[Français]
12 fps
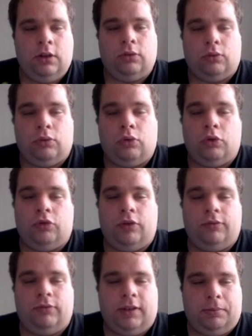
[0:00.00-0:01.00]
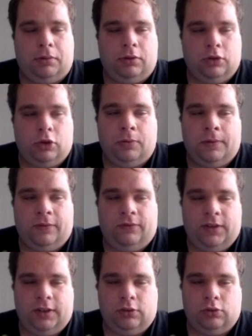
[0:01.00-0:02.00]
Donc je vais vous apprendre comment
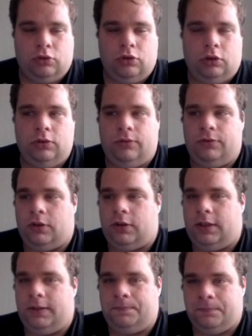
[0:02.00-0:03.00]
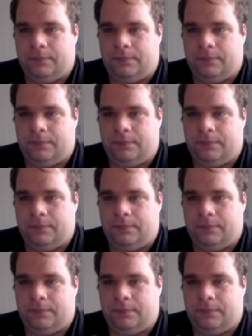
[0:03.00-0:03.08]
faire ce genre d'overlay.